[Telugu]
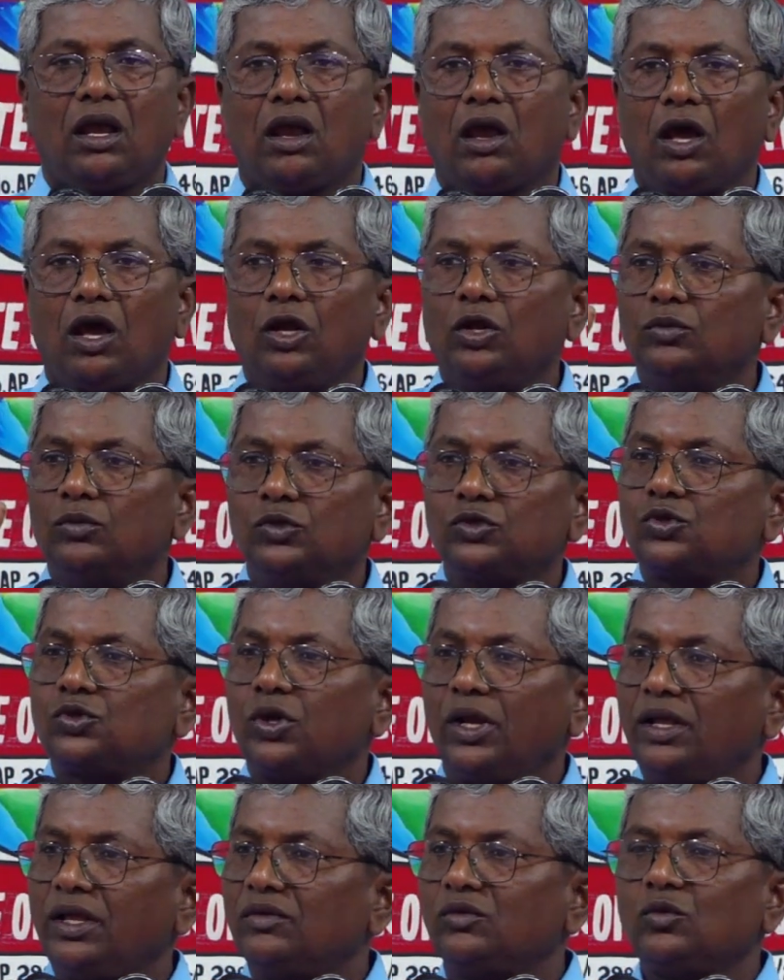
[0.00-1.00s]
కళ్ళు
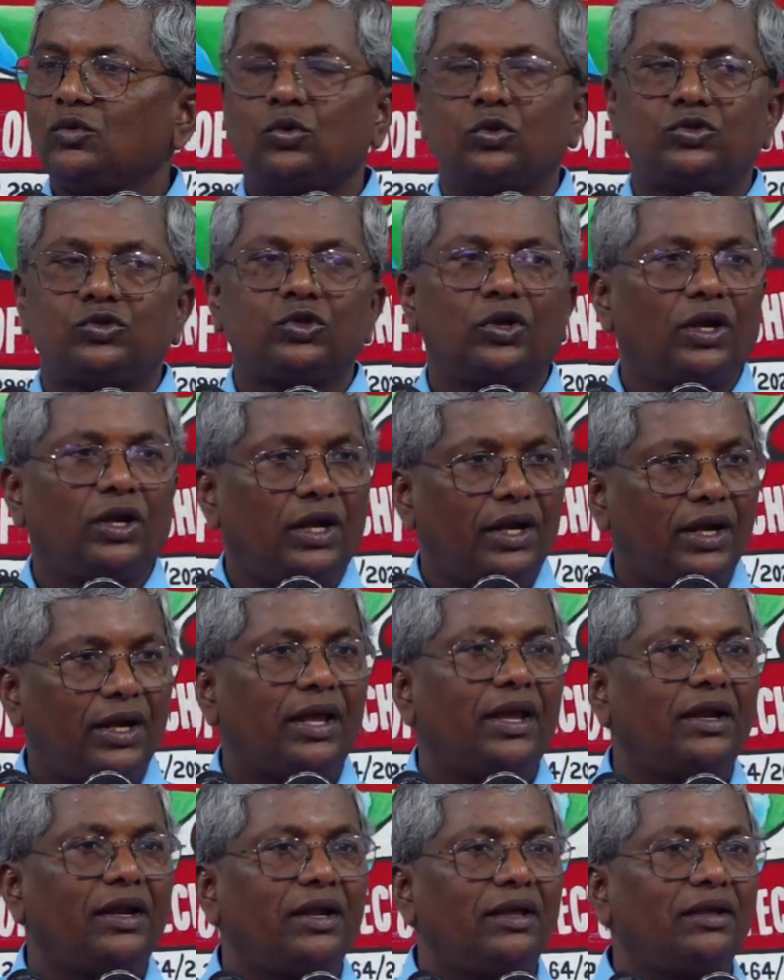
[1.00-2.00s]
మూసుకునే కూర్చొని
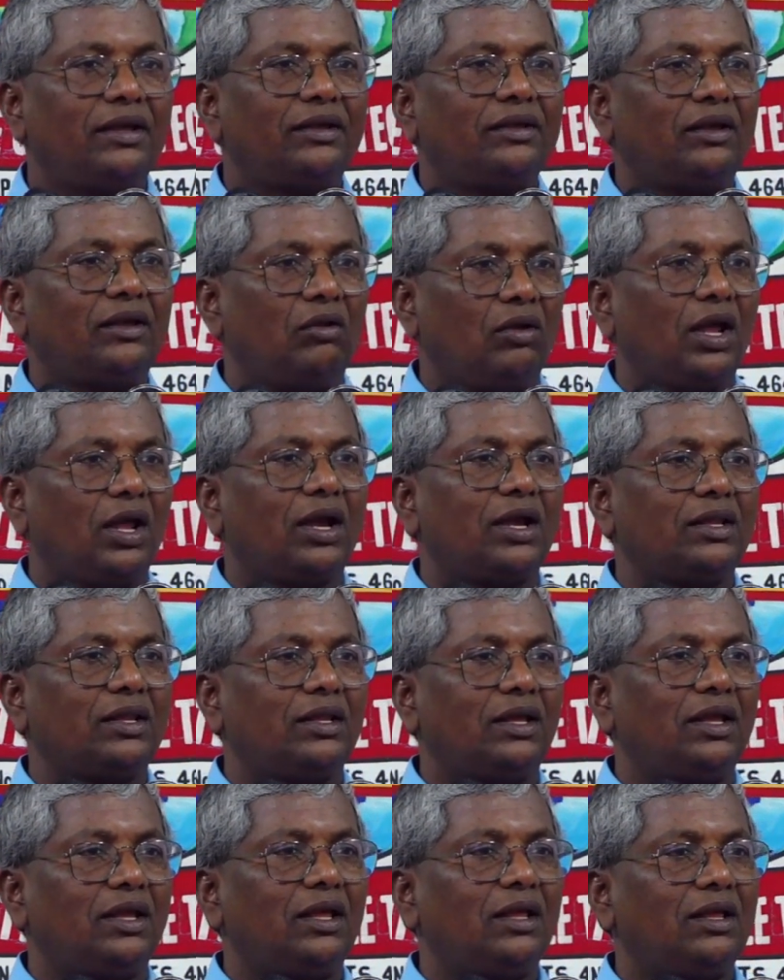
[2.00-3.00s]
లేడాయన అవునా
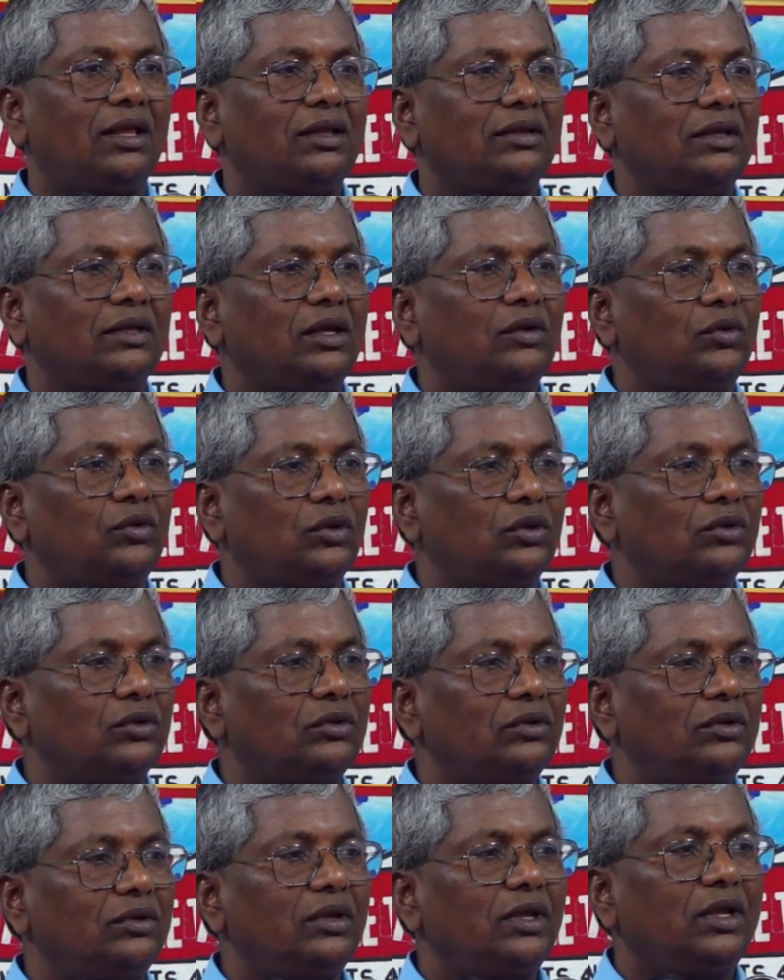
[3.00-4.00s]
కదా దేవుడు
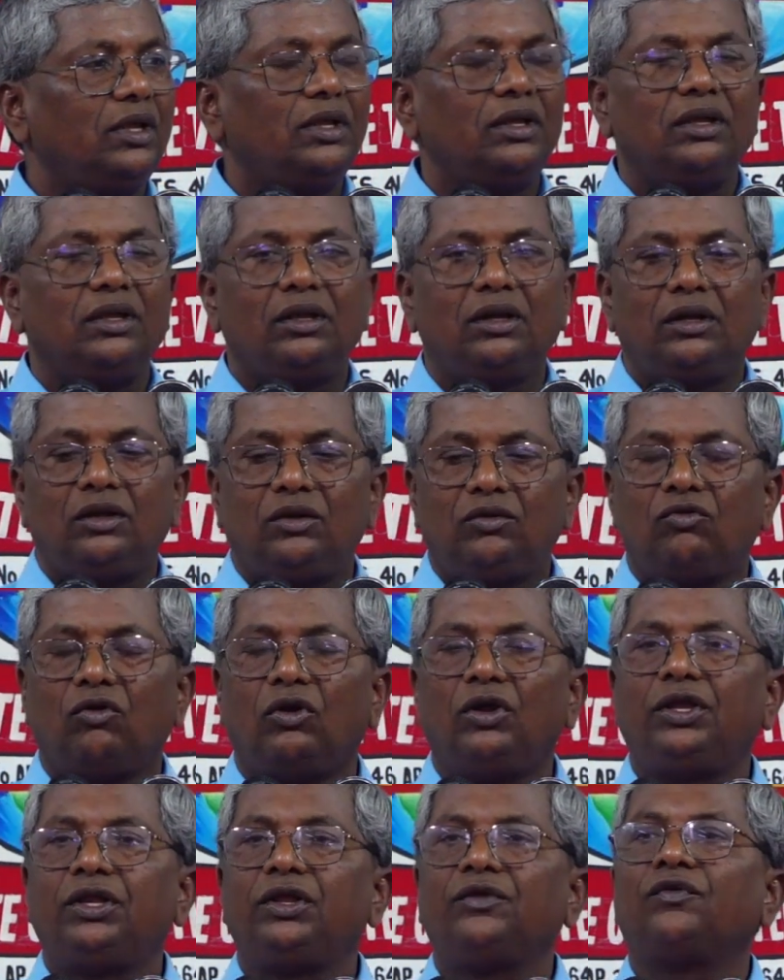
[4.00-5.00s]

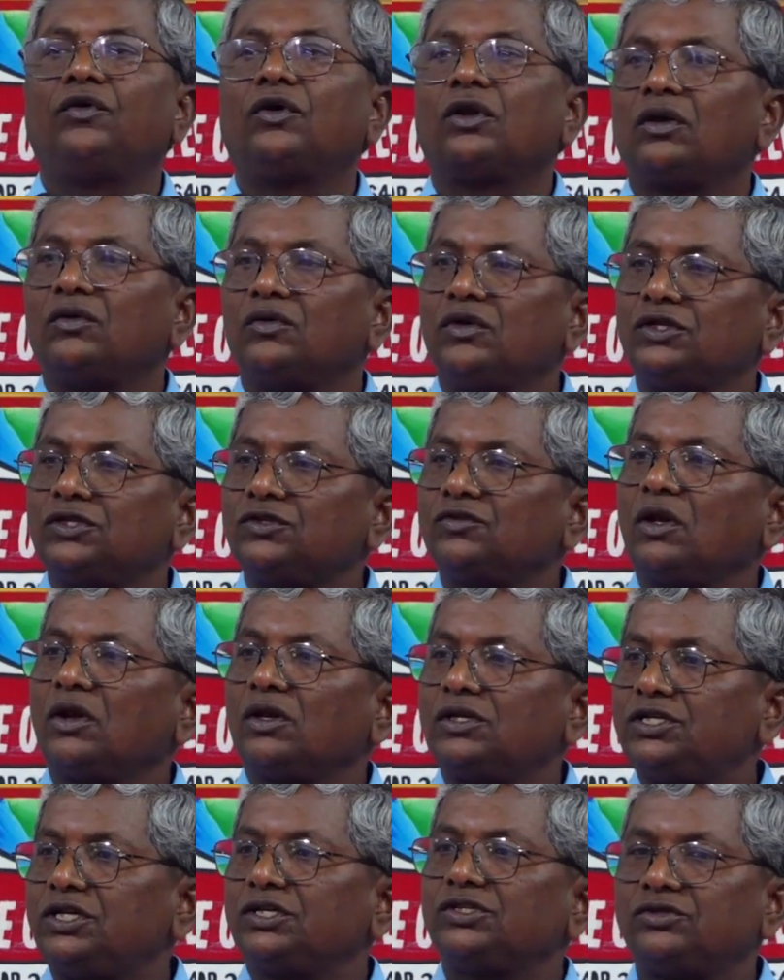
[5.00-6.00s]
ట్వంటీ ఫోర్ అవర్స్
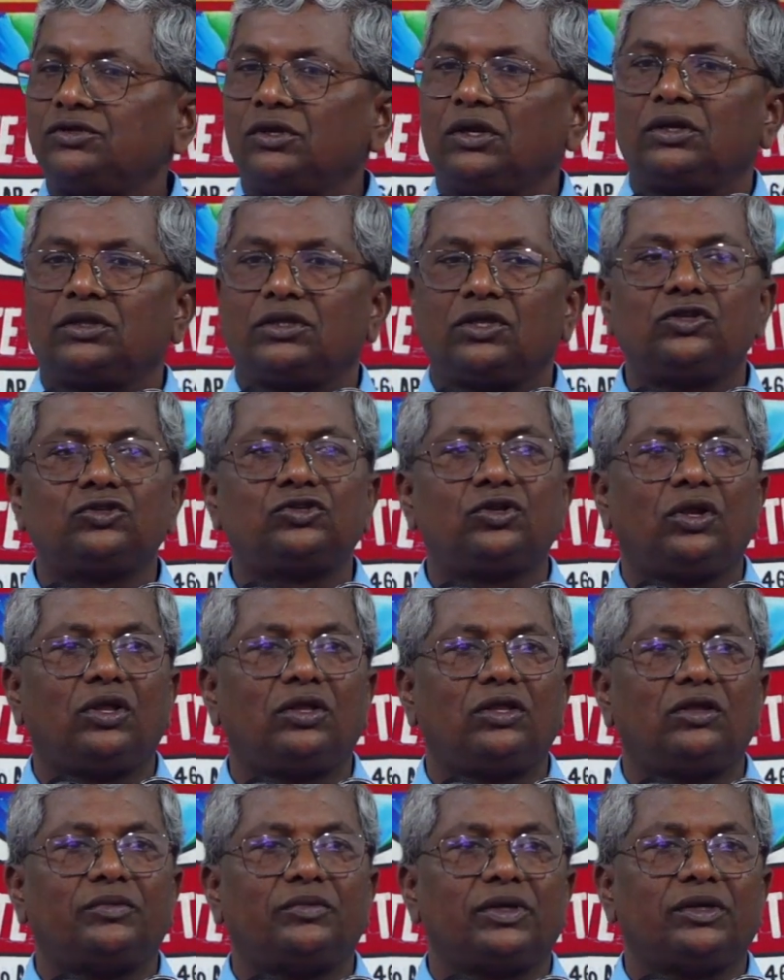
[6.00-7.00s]
వర్క్ చేస్తున్నాడు
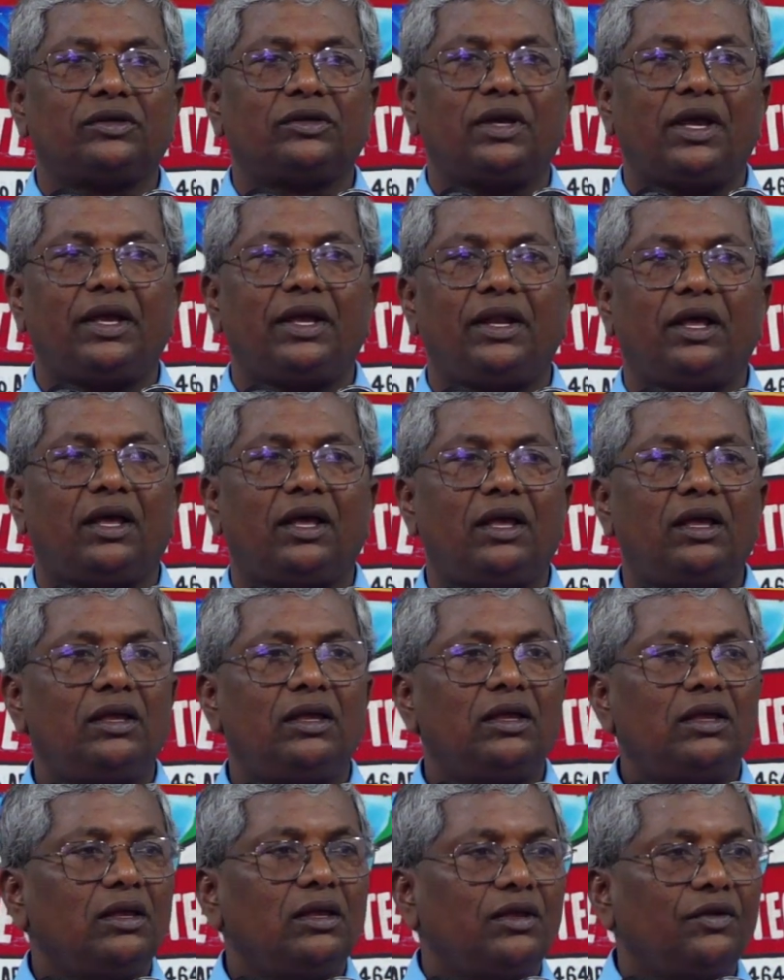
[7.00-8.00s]
తెలుసుకోలేదు మీకు ఆయన
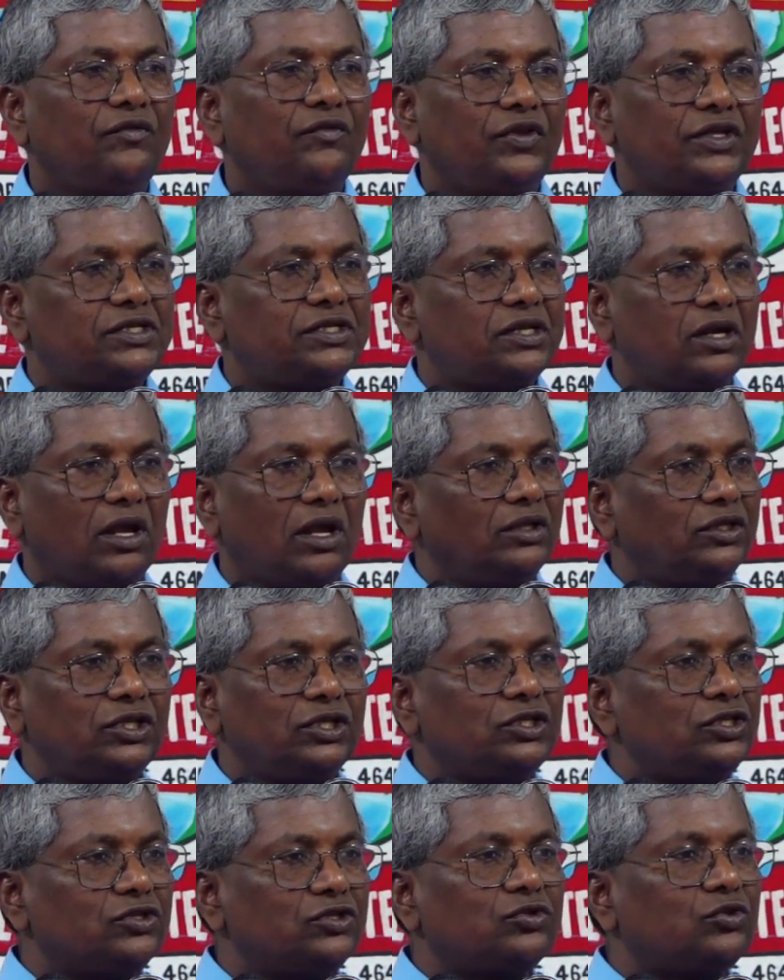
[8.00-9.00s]
విశ్రాంతి
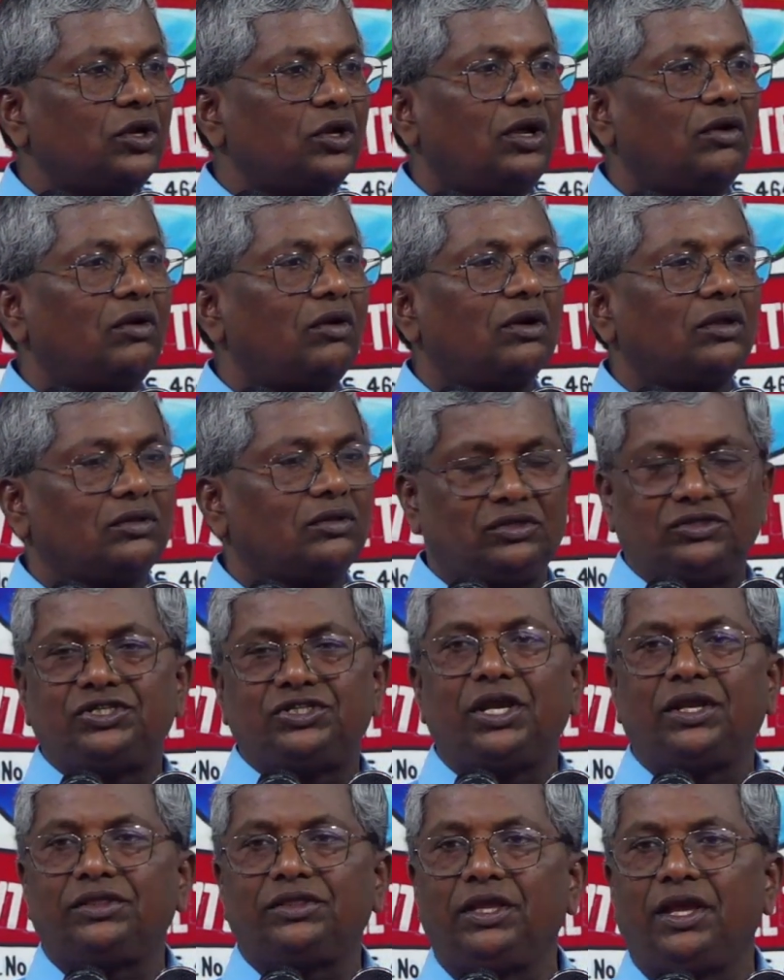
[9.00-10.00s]
తీసుకునేవాడు
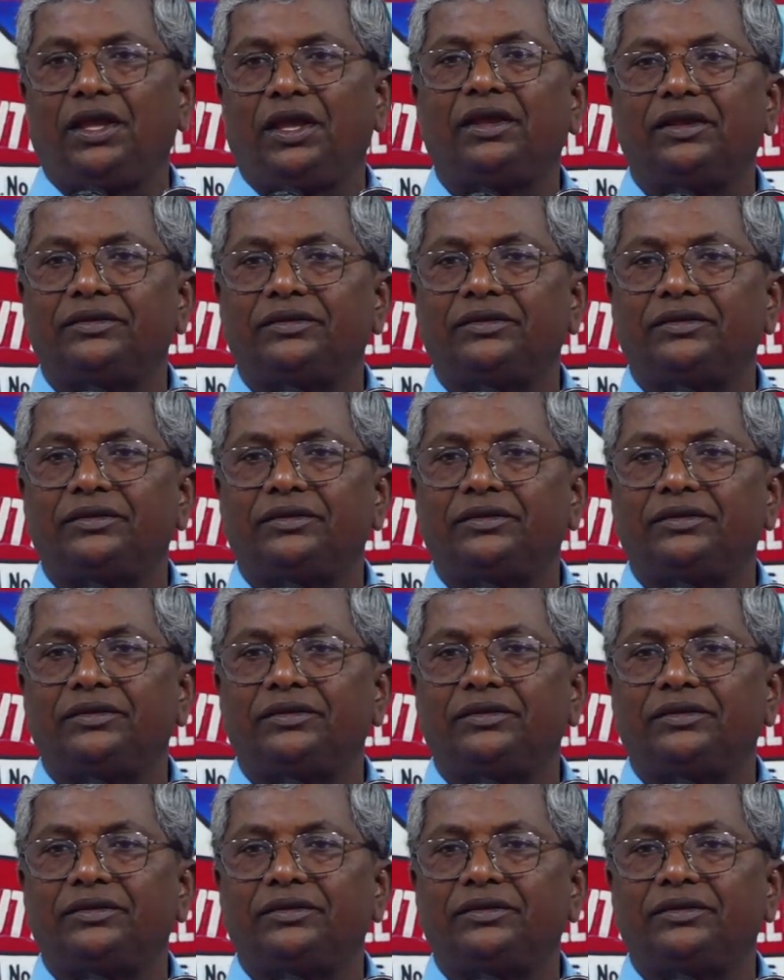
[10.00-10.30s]
శక్తి